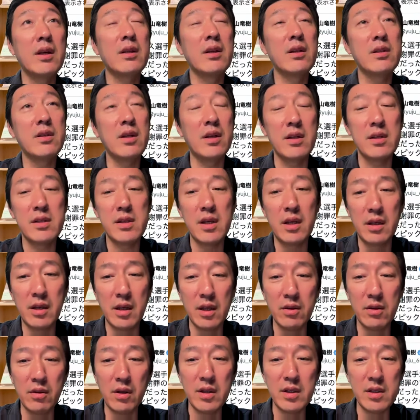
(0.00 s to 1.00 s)
下手したら1000
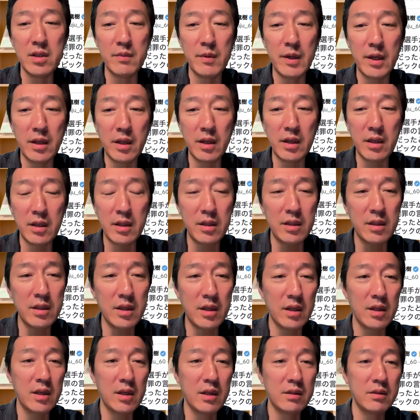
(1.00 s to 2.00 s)
件とか1万件気に
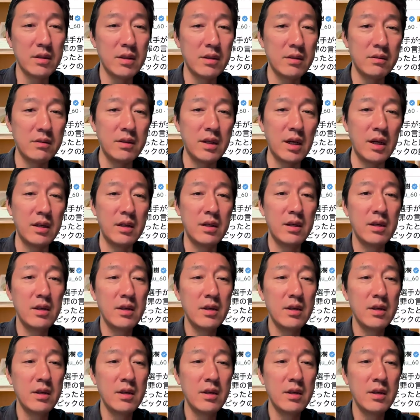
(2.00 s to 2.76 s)
ならなくなるぐらい、